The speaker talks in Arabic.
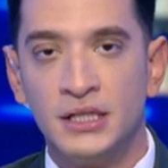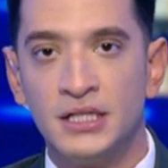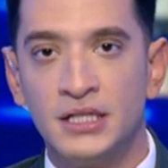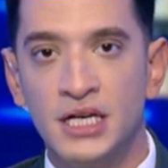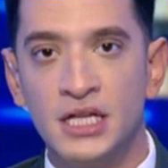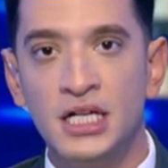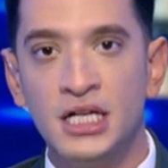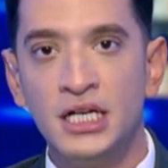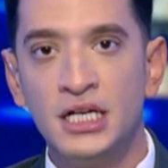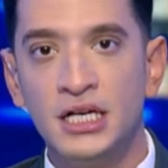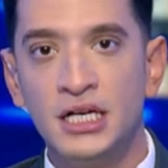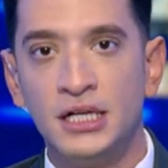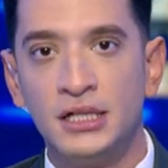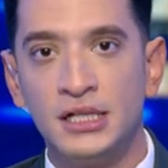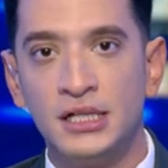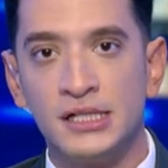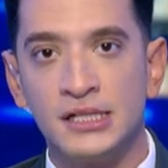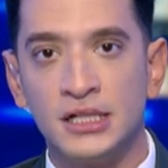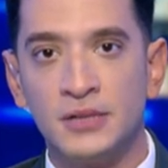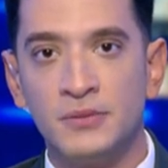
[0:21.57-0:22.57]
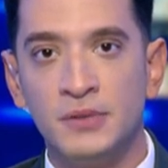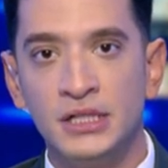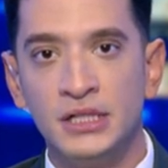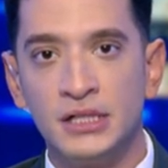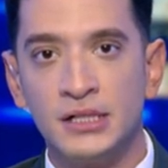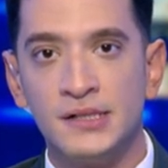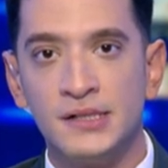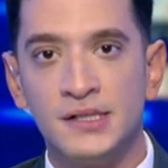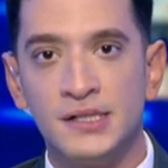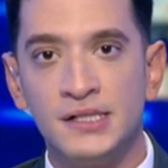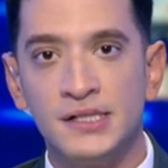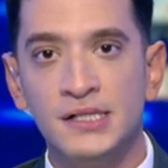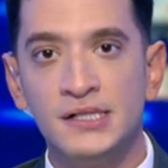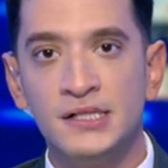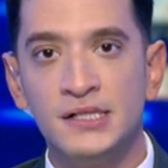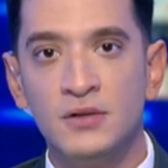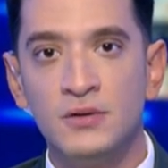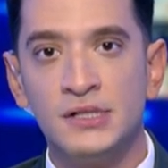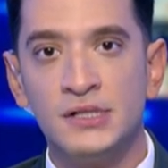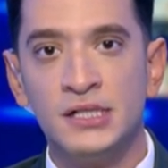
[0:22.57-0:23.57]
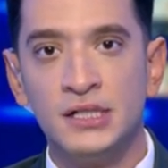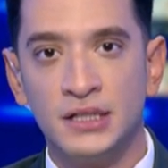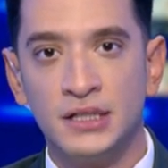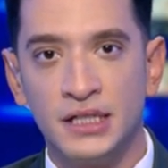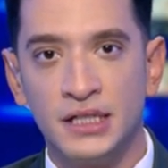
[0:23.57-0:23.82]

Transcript: جاء ذلك خلال استقبال الرئيس السيسي وزير